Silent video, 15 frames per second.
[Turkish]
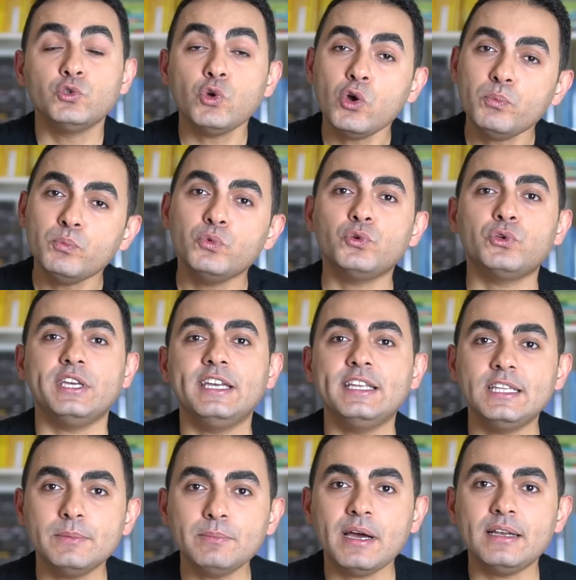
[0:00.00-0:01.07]
Çok büyük
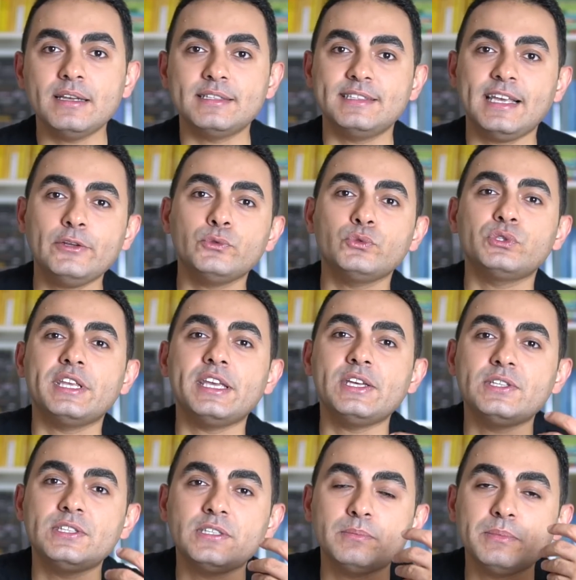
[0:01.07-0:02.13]
ihtimalle sen onu
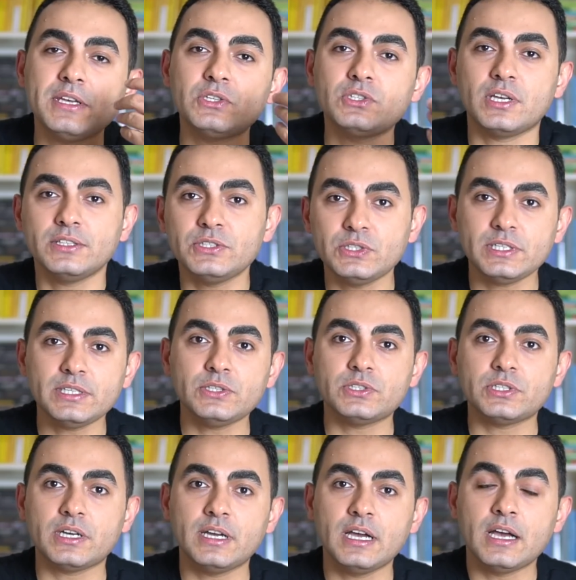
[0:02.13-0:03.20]
değiştirmeye
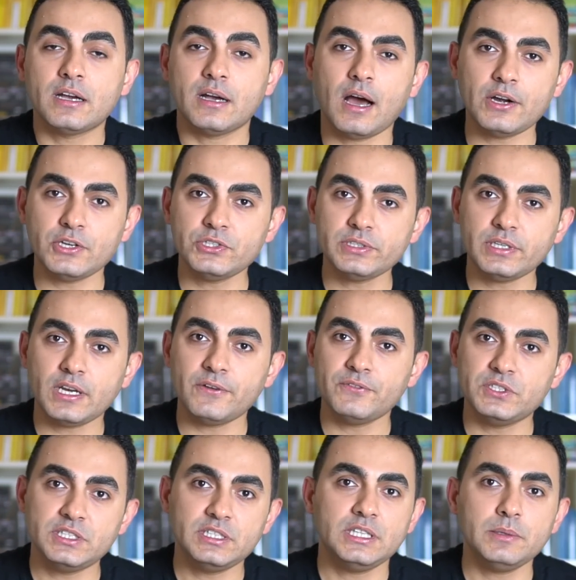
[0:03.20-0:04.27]
çalıştıkça karşı taraf
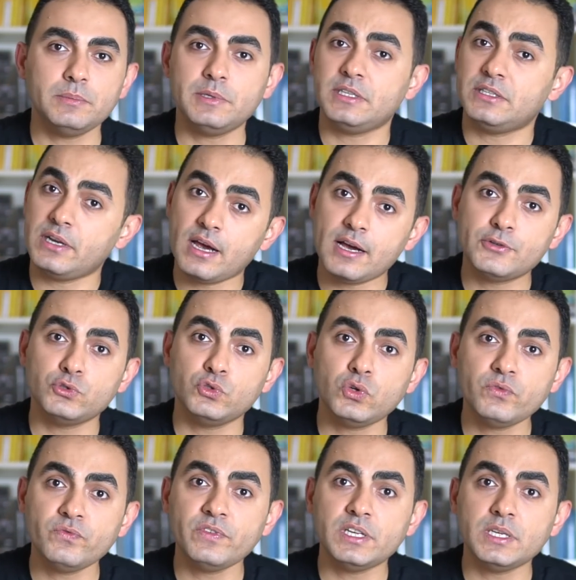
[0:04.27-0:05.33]
ciddi bir
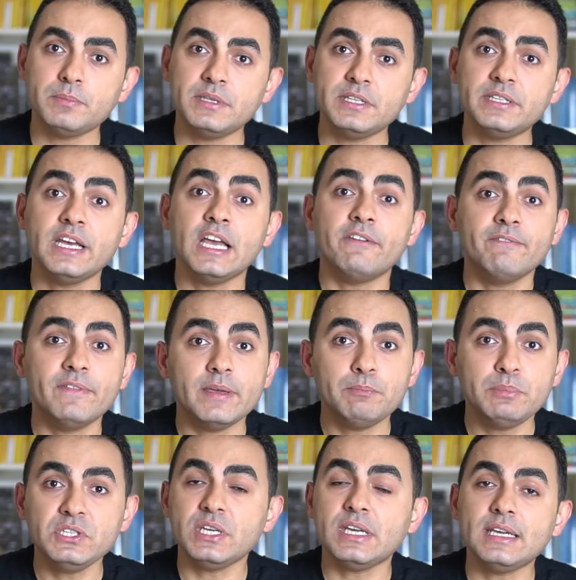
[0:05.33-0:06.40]
reaksiyon verebilir ve
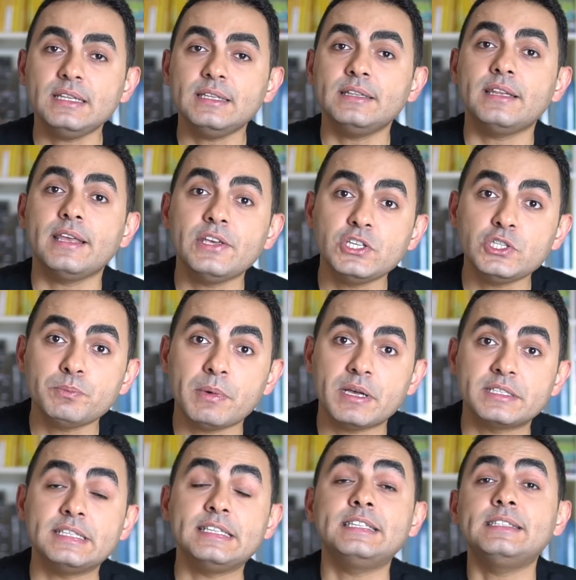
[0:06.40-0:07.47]
bir şekilde
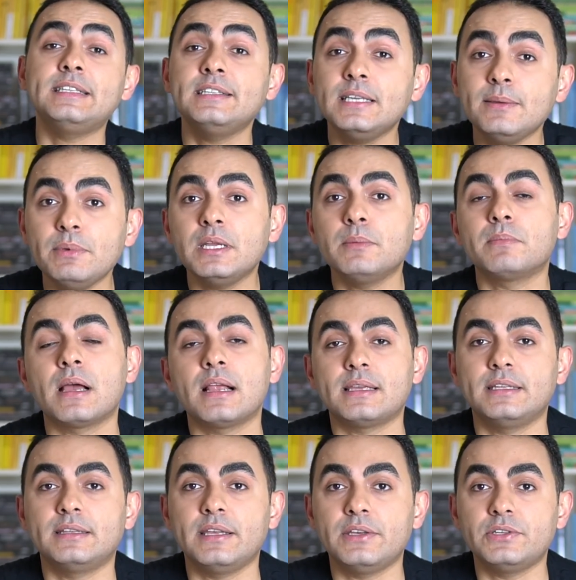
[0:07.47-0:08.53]
değişmez. İstese bile
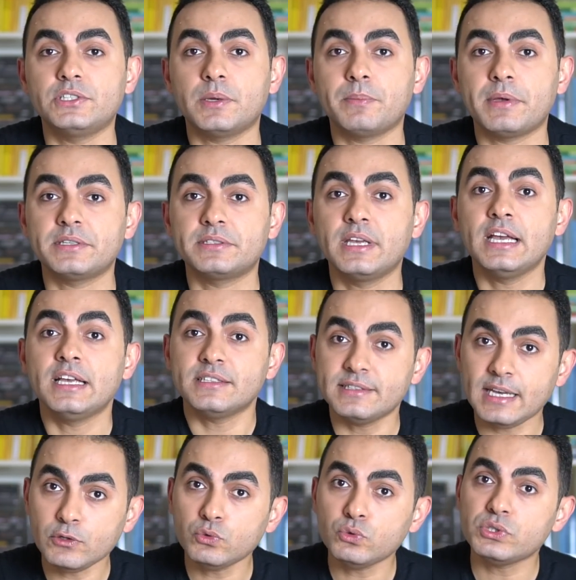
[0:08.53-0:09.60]
belki değişemez.
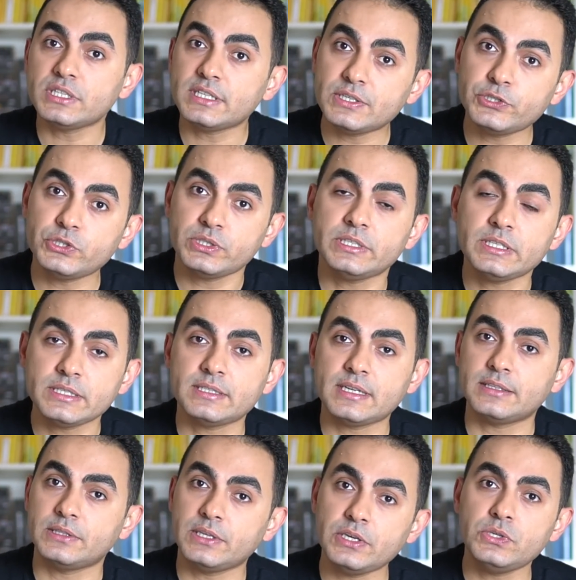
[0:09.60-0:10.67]
Sen onu
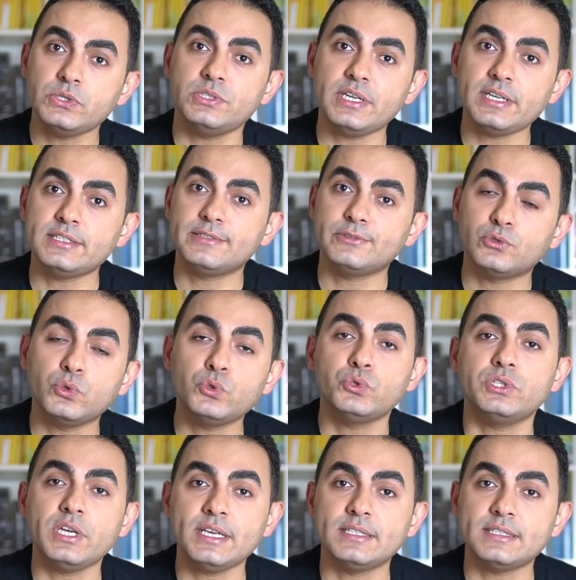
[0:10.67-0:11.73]
sıkıştırırsan değişeceksin,
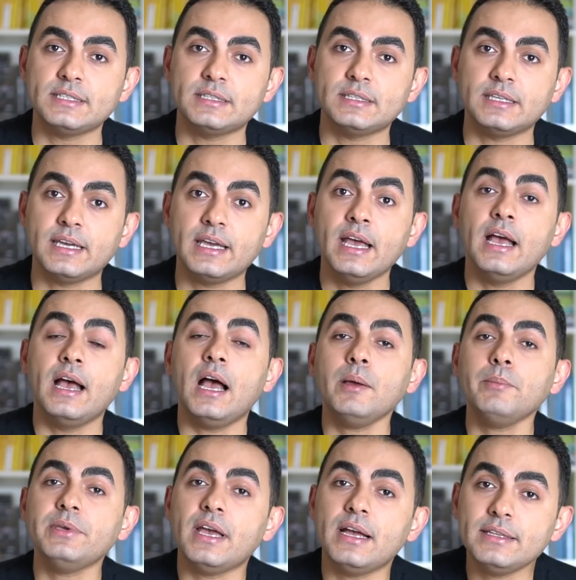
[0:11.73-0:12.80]
dönüşeceksin diye
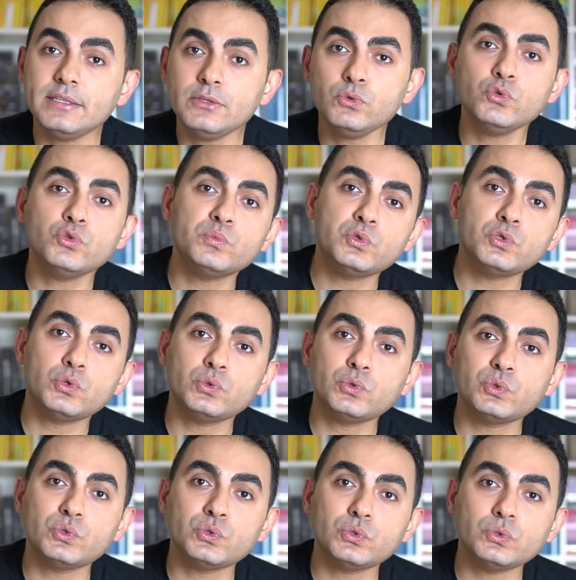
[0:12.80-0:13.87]
hem kendini üzmüş
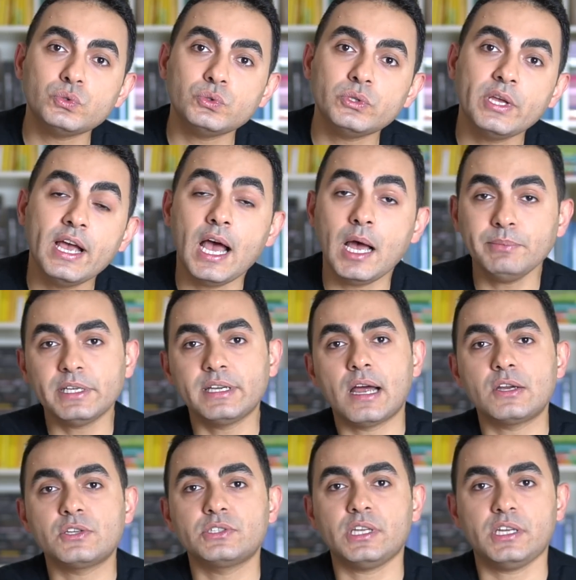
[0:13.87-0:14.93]
olursun hem de
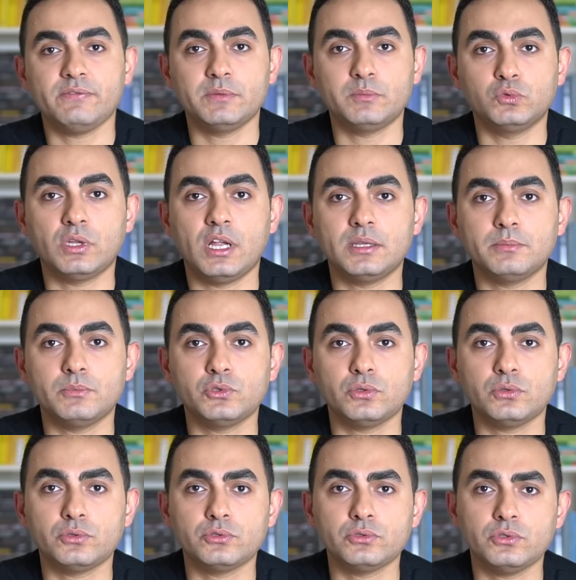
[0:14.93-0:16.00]
karşı tarafı bunaltmış
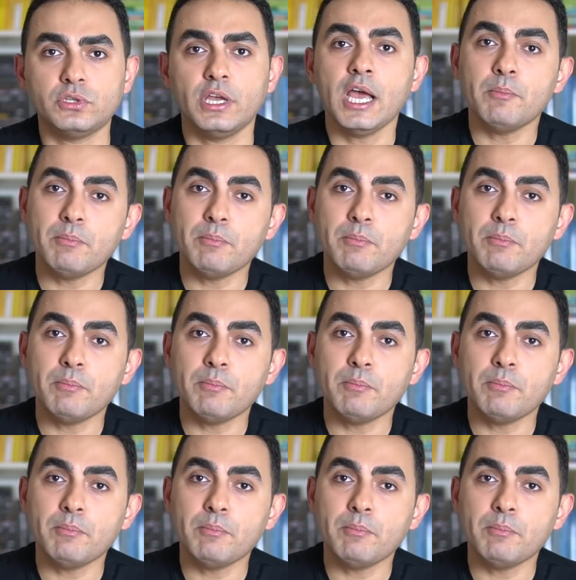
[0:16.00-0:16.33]
olursun.